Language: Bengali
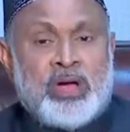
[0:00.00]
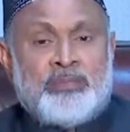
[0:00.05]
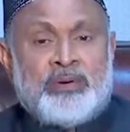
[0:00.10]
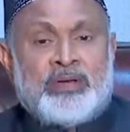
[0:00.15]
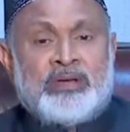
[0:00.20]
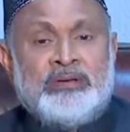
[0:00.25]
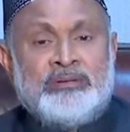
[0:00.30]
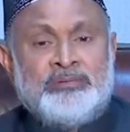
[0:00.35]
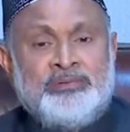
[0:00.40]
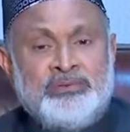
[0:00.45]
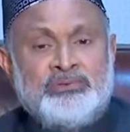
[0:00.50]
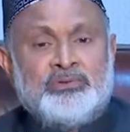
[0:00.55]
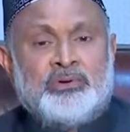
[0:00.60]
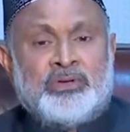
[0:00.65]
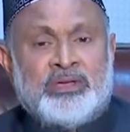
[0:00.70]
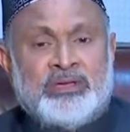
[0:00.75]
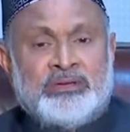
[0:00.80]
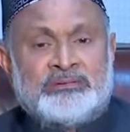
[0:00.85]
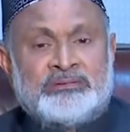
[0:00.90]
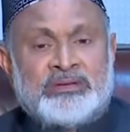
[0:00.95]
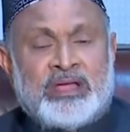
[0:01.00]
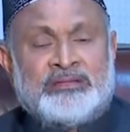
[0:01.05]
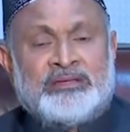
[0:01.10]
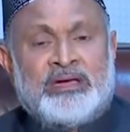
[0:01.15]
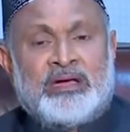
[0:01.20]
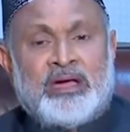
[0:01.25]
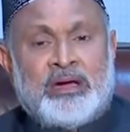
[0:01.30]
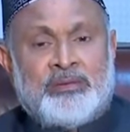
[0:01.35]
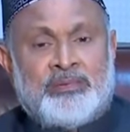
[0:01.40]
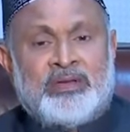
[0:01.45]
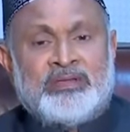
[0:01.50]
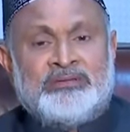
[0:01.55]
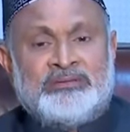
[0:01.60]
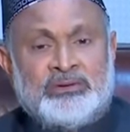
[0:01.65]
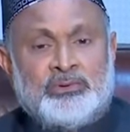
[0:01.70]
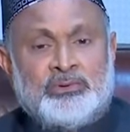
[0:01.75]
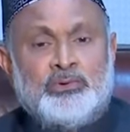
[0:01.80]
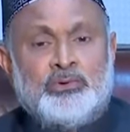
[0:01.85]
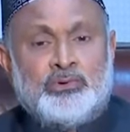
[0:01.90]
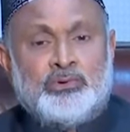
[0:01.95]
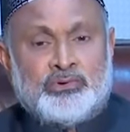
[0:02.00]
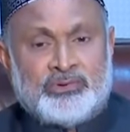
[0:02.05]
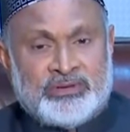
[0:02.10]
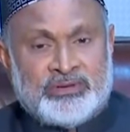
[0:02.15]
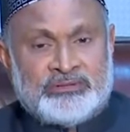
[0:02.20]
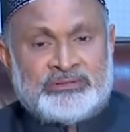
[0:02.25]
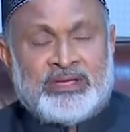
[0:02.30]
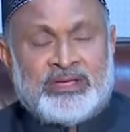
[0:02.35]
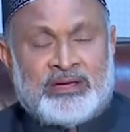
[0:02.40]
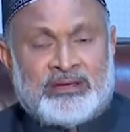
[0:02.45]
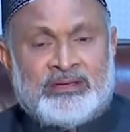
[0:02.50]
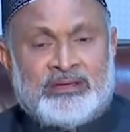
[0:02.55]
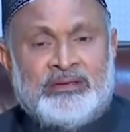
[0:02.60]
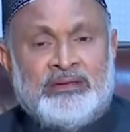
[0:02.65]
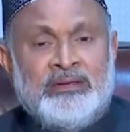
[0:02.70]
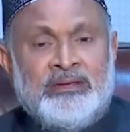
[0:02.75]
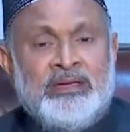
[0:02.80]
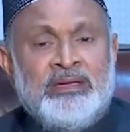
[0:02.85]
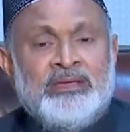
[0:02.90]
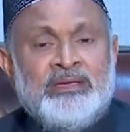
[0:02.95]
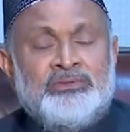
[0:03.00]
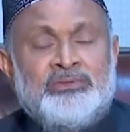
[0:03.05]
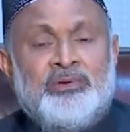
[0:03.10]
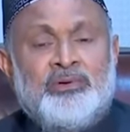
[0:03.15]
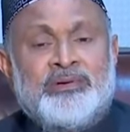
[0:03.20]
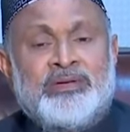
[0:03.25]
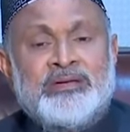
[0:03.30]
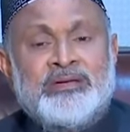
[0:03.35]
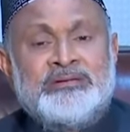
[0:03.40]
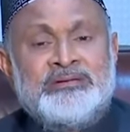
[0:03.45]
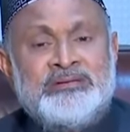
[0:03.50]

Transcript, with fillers: খাবারের ভিতরে সাদা খাবারে যে গ্লুকোটিন থাকে যেমন একটা